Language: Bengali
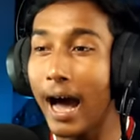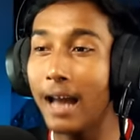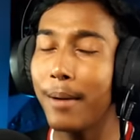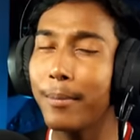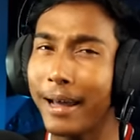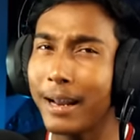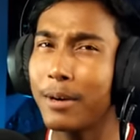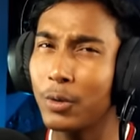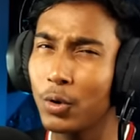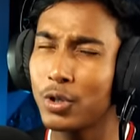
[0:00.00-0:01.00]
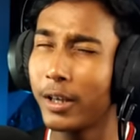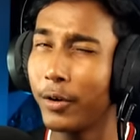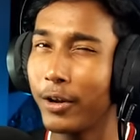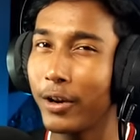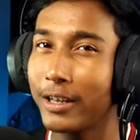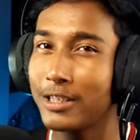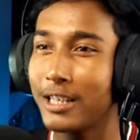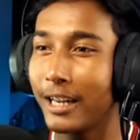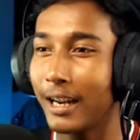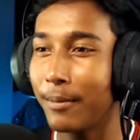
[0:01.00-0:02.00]
আর আমি বাইরে আমার দুটো সিকিউরিটি রেখেছি
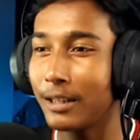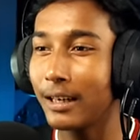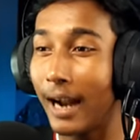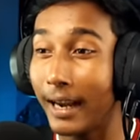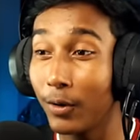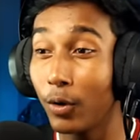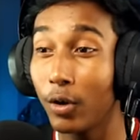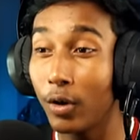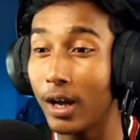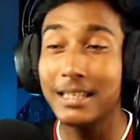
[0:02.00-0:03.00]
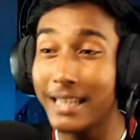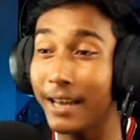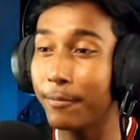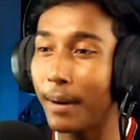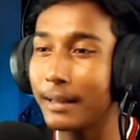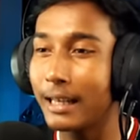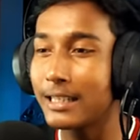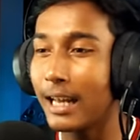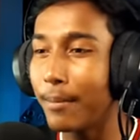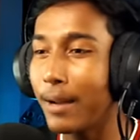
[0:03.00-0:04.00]
যেখানে আমাদের গাড়িগুলোকে ওরা সেফ ভাবে
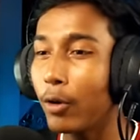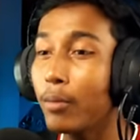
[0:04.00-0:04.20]
দেখছে আর আমরা এখন